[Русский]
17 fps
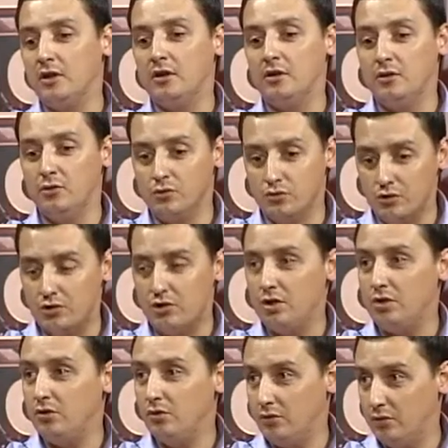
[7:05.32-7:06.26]
и
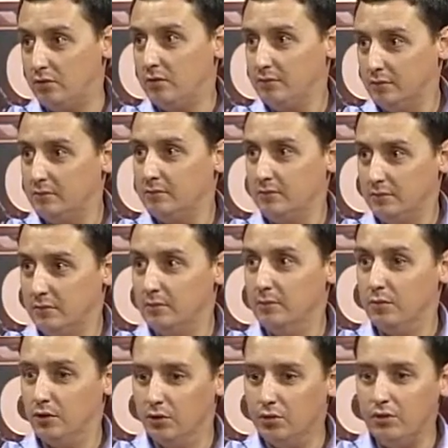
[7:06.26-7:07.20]
изучению
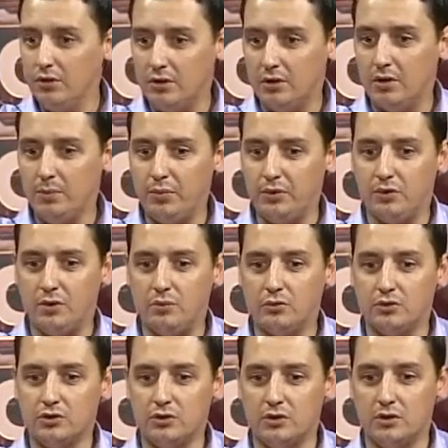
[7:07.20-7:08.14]
мной, да, потому
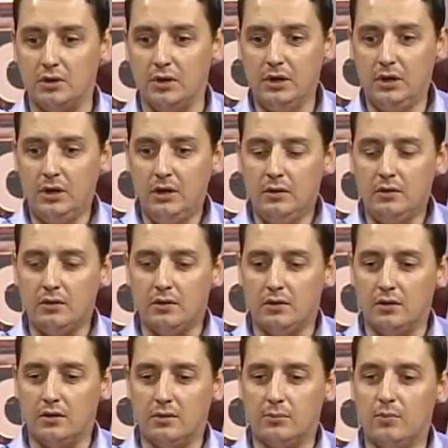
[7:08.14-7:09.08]
что
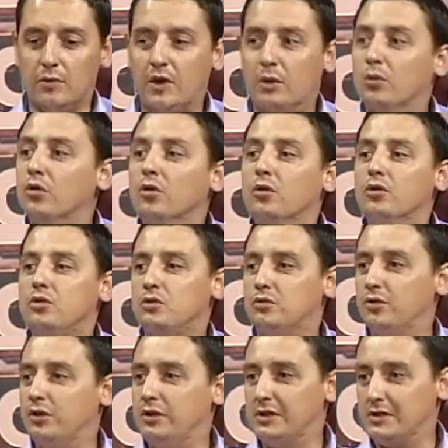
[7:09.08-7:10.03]
э, я много
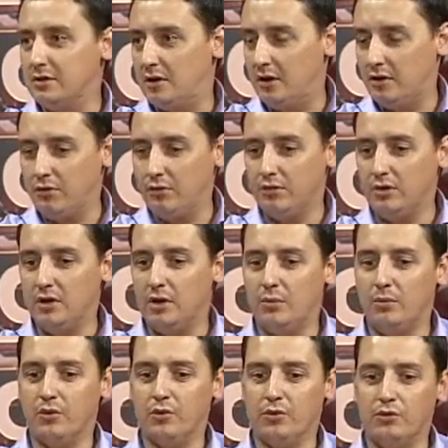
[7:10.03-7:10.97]
чего не знаю, я
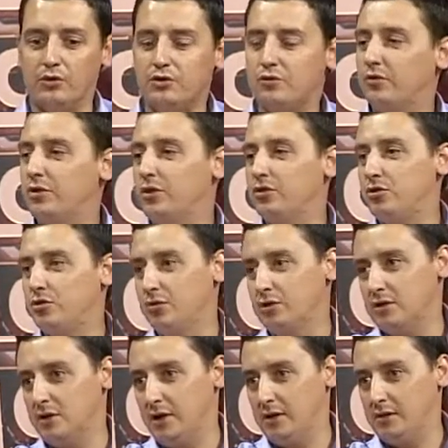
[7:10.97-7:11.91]
много чего хочу
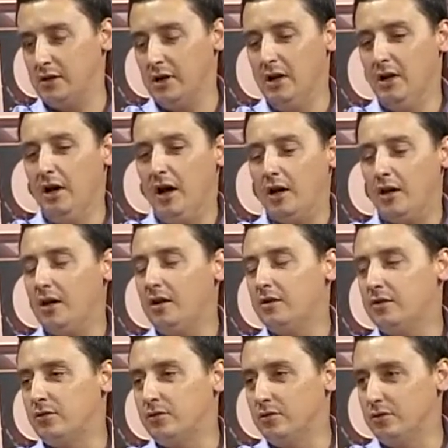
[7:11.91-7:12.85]
узнать. А как
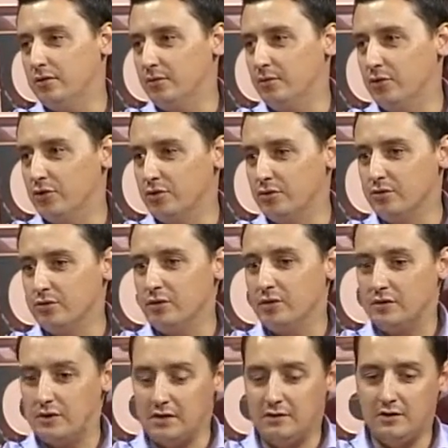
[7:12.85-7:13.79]
это можно узнать?
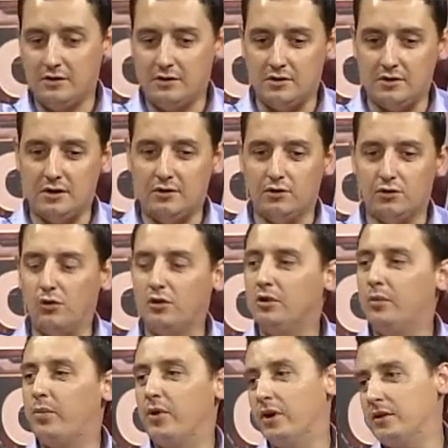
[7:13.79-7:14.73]
Соответственно, это
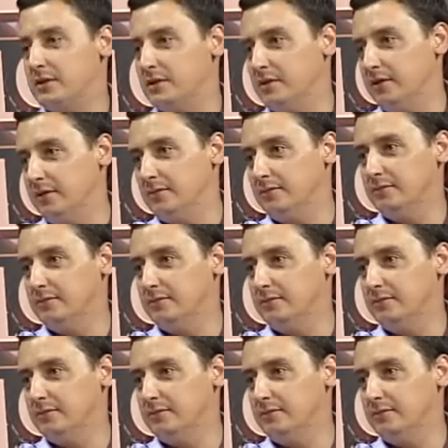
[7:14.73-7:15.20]
только практика.